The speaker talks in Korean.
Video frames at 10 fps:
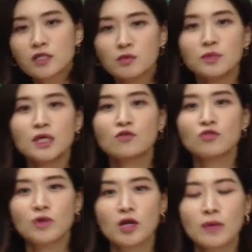
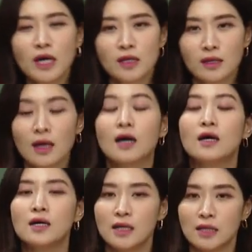침략으로
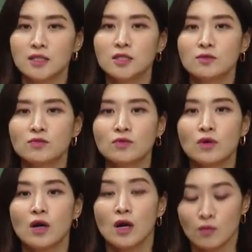멸망했다라는
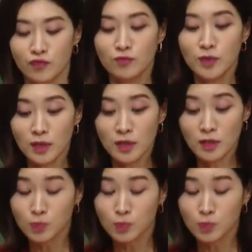식으로 분명히